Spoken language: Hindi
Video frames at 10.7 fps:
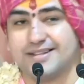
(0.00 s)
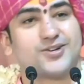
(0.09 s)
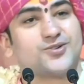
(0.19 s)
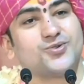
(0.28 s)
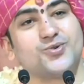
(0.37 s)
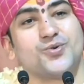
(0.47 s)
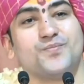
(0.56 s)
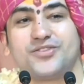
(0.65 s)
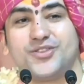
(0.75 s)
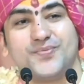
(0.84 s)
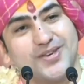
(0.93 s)
अच्छा गुरु को
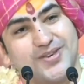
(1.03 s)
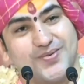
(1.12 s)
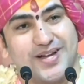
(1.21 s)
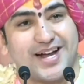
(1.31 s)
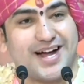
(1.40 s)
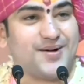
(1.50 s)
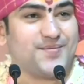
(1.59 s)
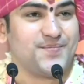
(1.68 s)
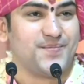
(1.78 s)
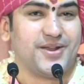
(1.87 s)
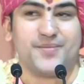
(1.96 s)
मध्य में क्यों रखा
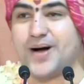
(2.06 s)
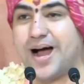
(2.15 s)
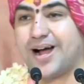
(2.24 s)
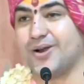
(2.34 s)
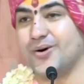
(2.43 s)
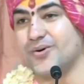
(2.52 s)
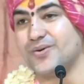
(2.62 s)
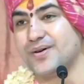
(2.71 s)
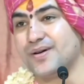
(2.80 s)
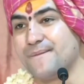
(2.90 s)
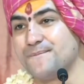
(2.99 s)
मेरे पागलों
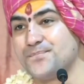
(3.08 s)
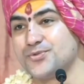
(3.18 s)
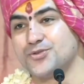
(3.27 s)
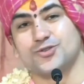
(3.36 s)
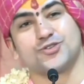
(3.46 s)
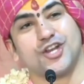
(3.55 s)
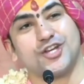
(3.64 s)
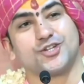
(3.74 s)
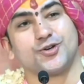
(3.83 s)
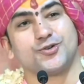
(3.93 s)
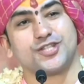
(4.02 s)
जो
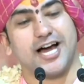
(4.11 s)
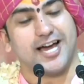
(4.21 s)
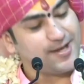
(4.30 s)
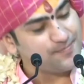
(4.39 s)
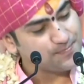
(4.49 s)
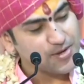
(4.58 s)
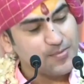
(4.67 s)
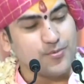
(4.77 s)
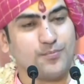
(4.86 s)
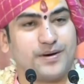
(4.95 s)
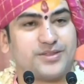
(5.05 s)
श्रेष्ठ होता है
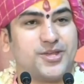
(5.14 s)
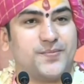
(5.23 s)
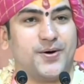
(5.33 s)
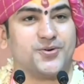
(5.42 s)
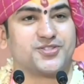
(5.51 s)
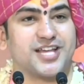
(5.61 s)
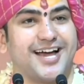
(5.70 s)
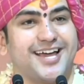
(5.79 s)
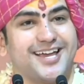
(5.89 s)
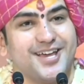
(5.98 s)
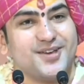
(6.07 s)
वो मध्य में होता
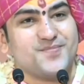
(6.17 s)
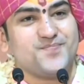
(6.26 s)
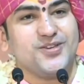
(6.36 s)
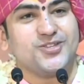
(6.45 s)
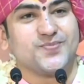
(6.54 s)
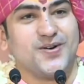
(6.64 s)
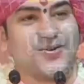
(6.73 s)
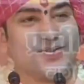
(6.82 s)
है बीच में